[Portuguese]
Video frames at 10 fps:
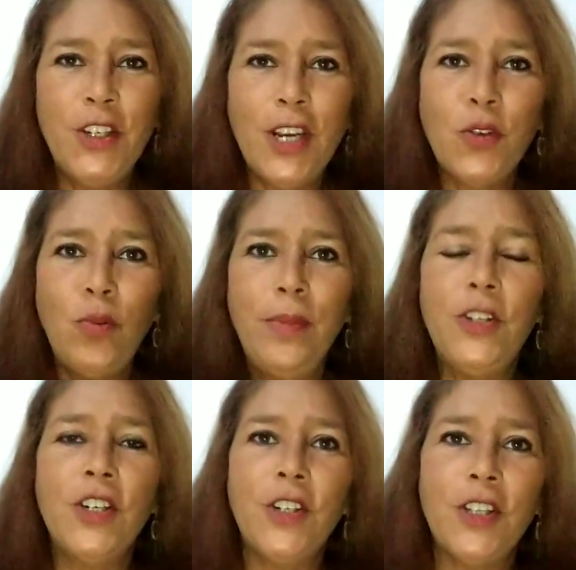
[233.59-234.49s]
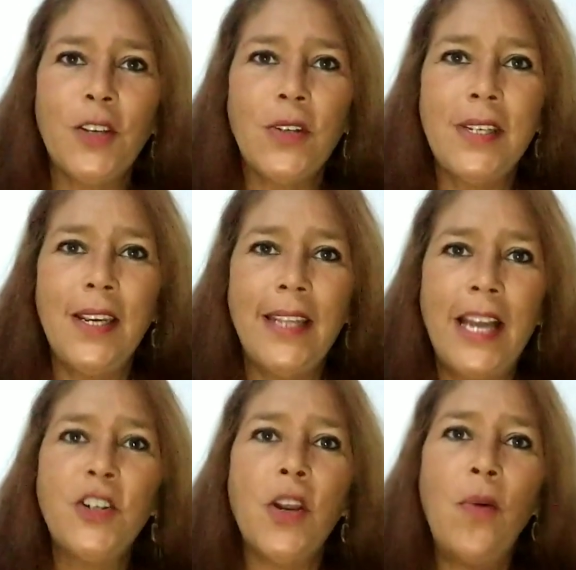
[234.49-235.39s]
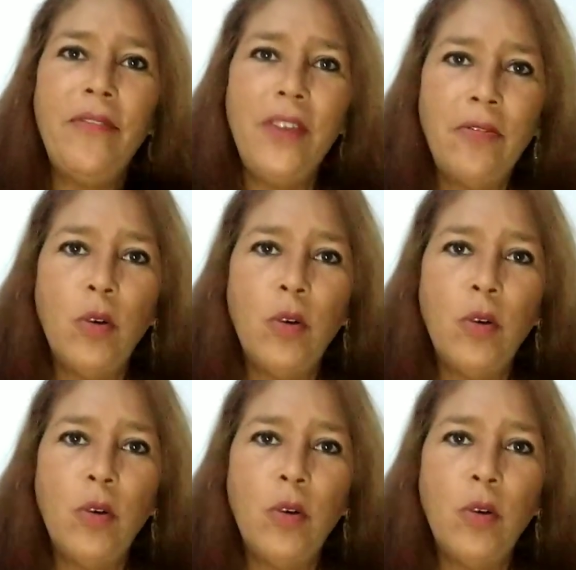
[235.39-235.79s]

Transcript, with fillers: de assumir diante da sociedade que eu havia